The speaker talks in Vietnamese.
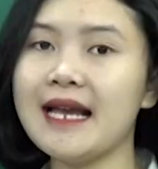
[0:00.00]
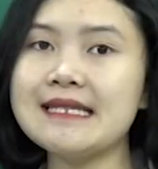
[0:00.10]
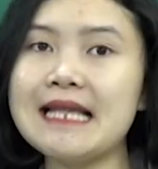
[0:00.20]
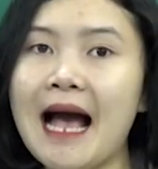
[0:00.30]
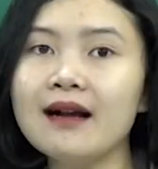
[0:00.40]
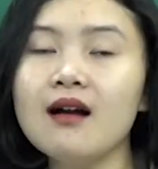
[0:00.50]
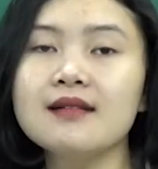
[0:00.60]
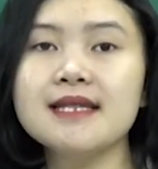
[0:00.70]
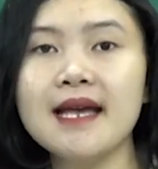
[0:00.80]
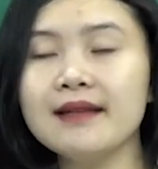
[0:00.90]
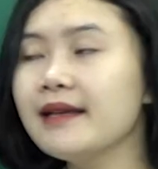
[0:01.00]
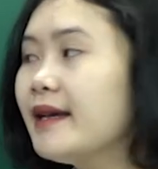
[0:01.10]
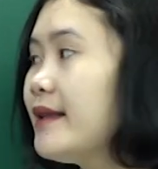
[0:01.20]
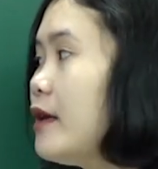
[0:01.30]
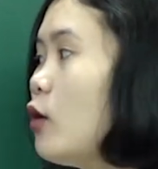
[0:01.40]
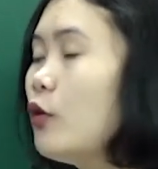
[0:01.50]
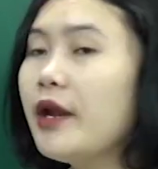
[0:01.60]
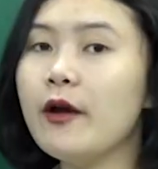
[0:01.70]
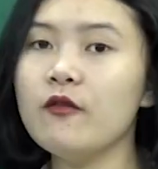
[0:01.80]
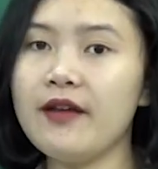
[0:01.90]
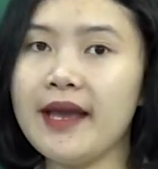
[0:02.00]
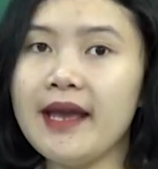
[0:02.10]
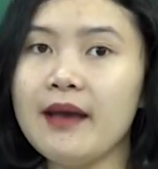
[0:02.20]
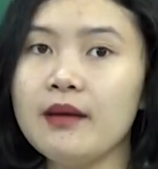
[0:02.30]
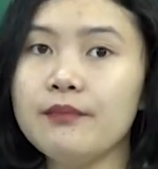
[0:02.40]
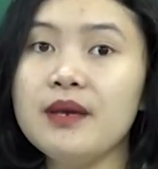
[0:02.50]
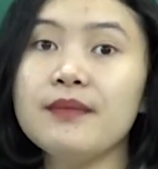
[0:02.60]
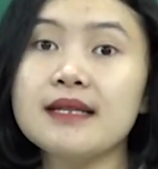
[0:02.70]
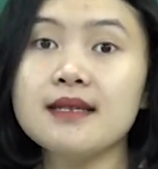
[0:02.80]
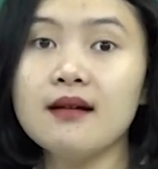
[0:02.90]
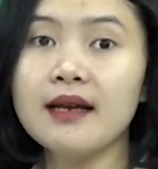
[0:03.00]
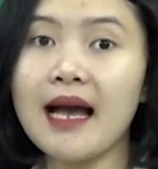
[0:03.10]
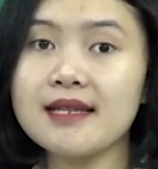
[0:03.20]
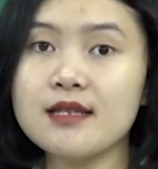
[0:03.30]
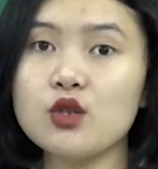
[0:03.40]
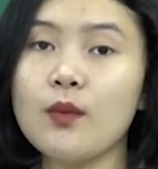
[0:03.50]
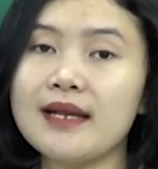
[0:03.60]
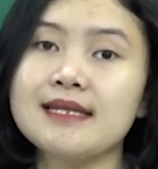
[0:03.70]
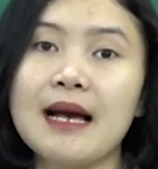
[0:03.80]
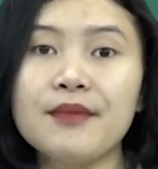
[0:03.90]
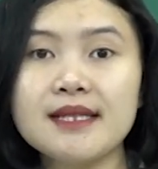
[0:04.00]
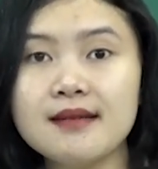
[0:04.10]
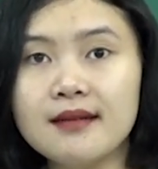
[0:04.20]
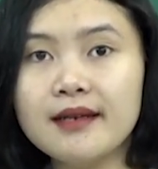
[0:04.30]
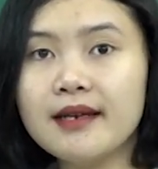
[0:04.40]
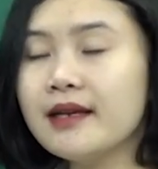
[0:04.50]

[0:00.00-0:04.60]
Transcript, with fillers: ánh sáng ở trên thì cô nêu về pin mặt trời, sử dụng ánh sáng mặt trời.